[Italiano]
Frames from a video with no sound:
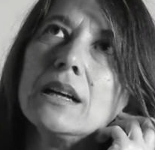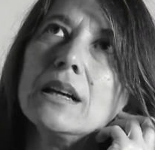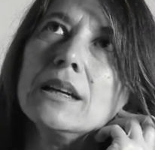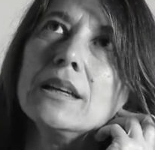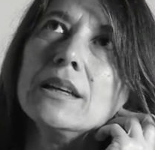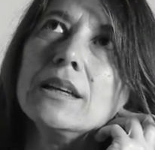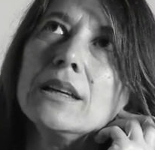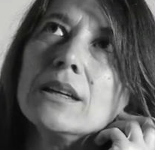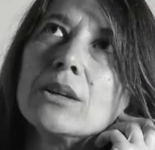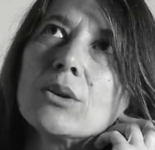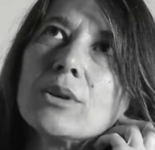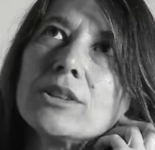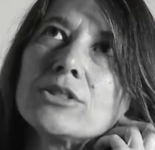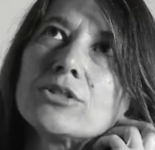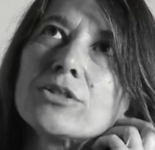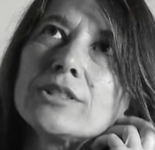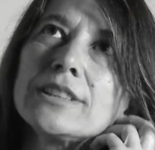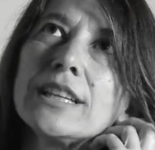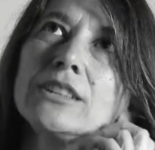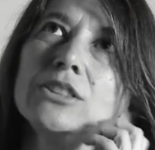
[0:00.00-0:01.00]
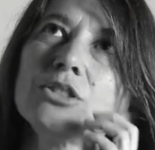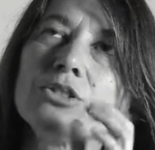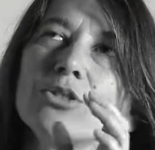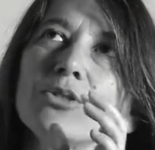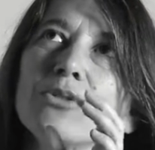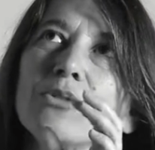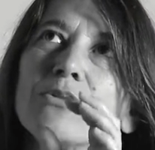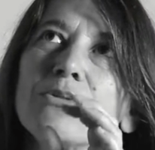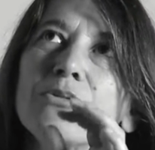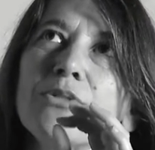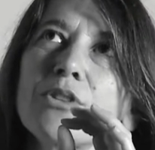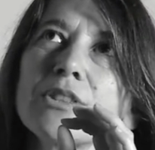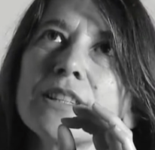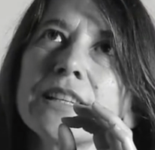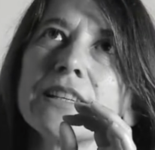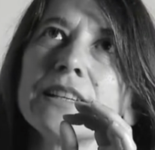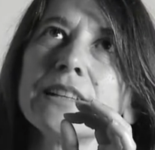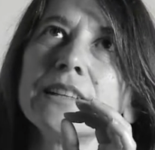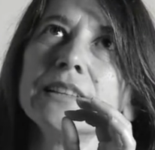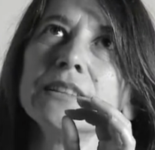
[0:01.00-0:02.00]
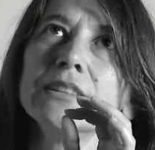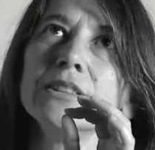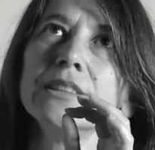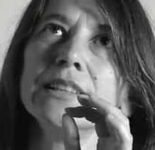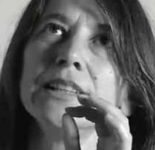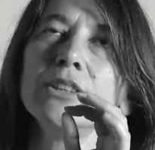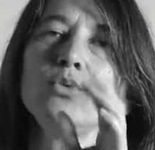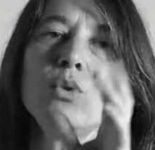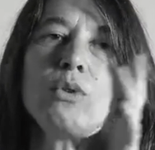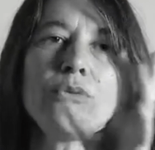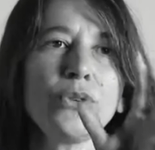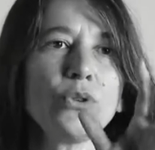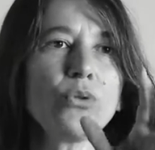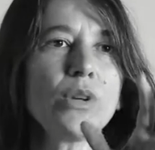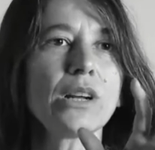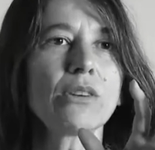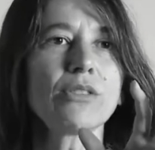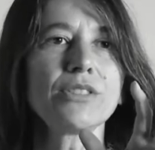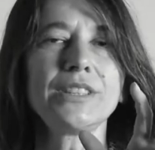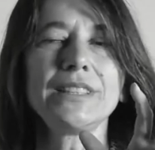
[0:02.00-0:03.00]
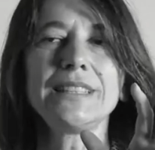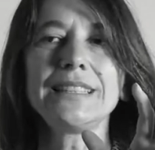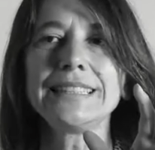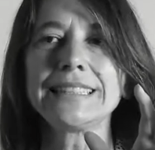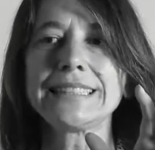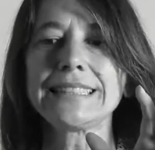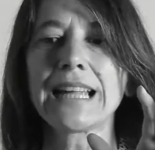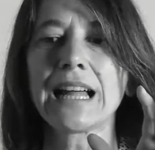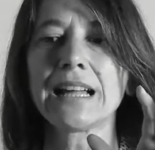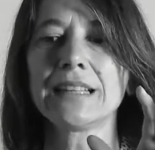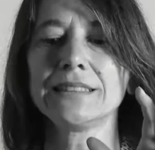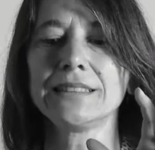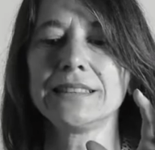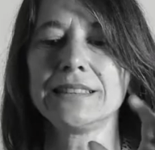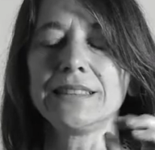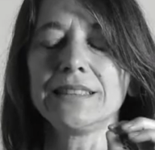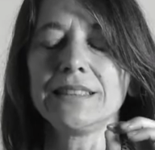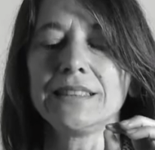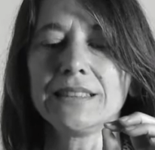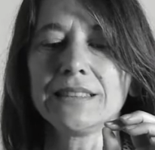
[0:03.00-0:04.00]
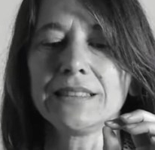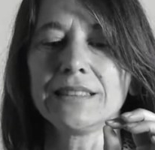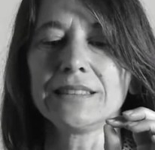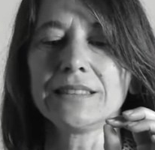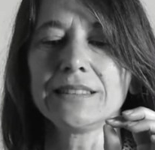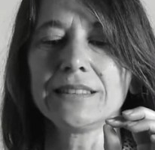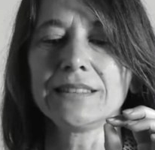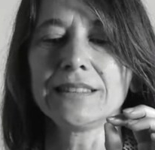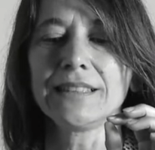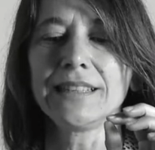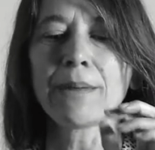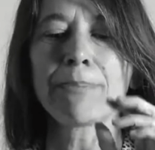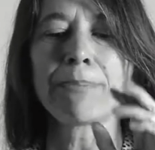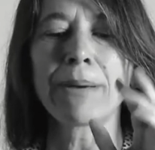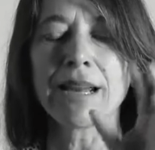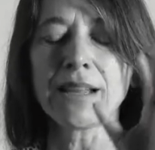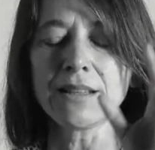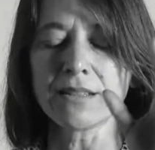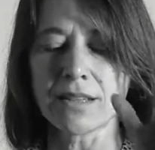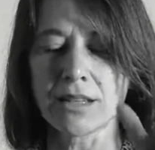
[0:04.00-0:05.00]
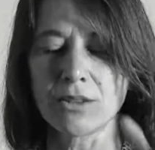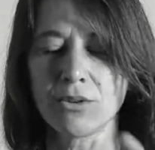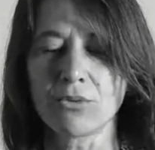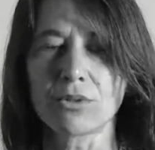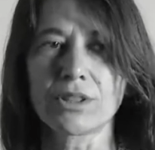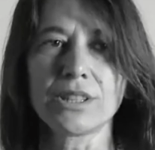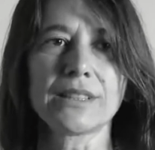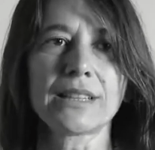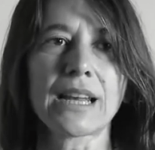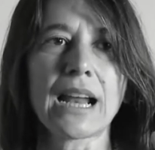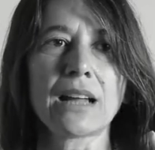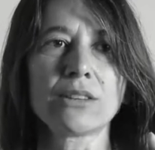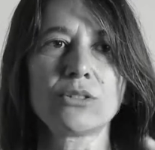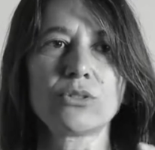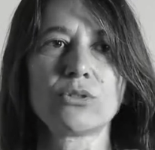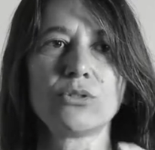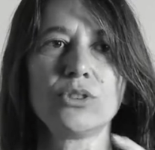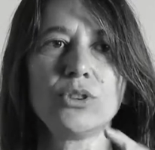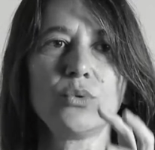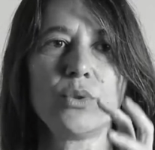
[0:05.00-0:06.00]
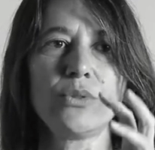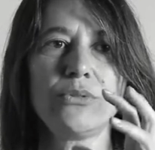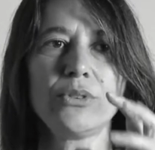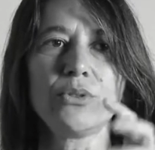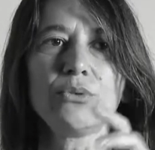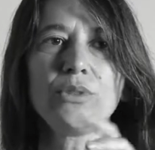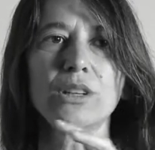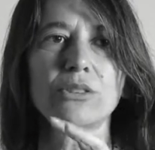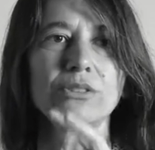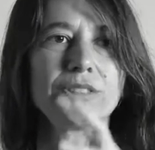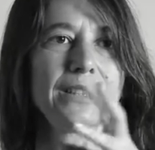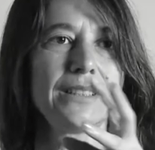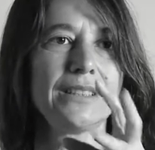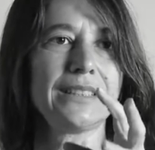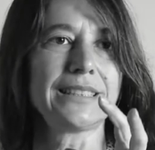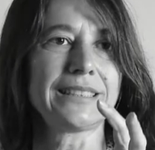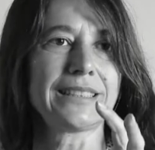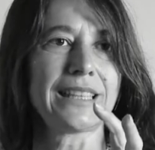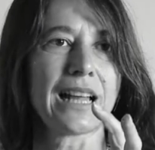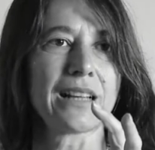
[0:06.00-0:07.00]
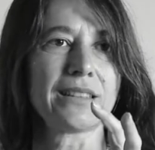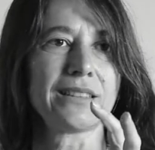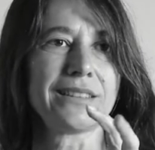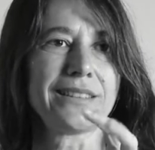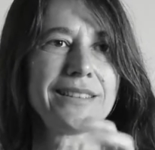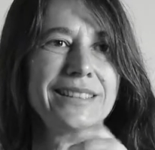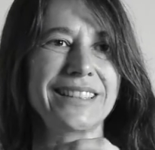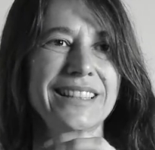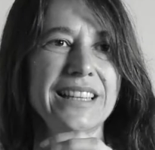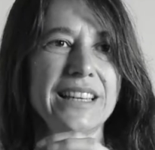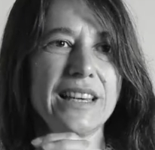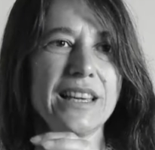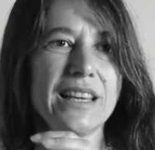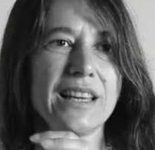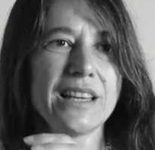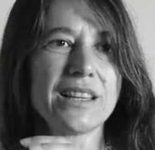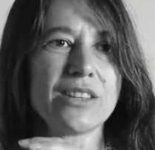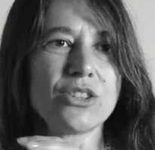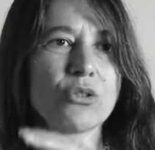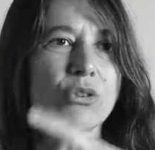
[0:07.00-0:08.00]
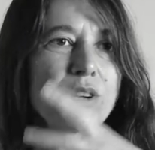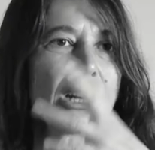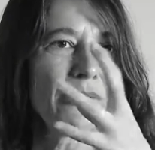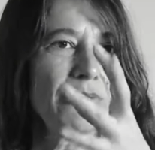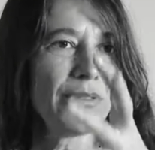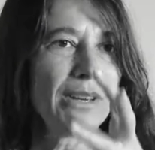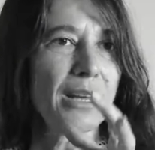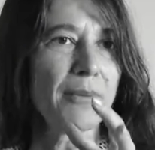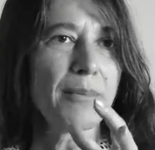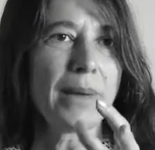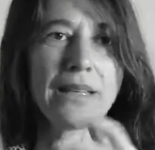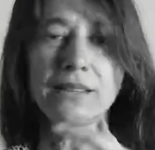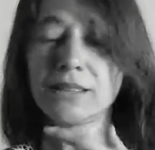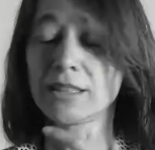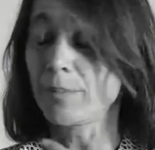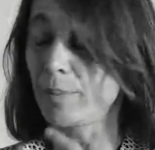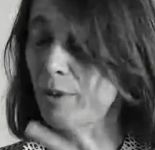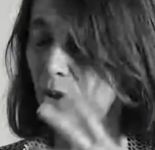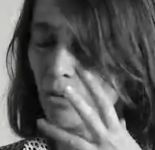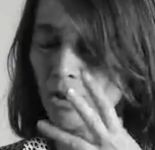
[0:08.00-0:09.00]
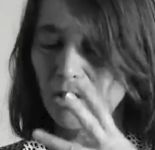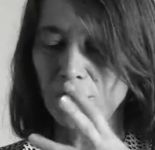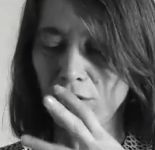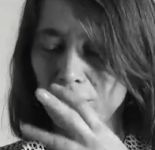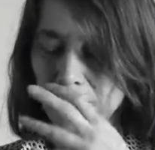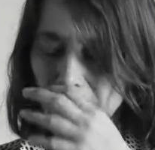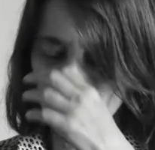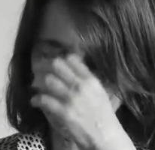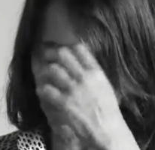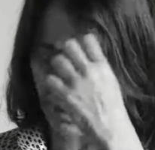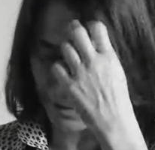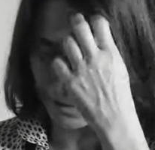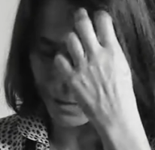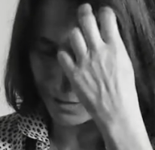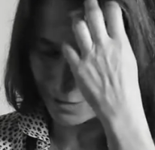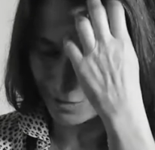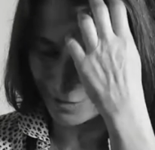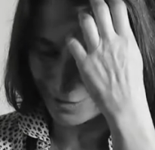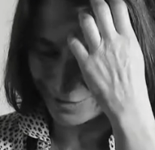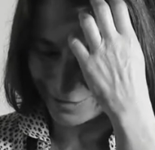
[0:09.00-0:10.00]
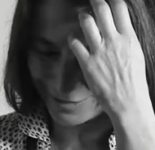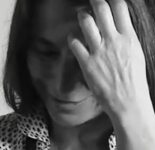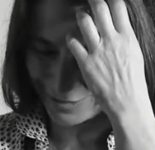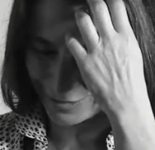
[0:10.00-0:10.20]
In questo senso forse eh, le due figure così distanti, eh, l'apparenza di un ritratto di due figure così distanti, geograficamente per noi donne, eh,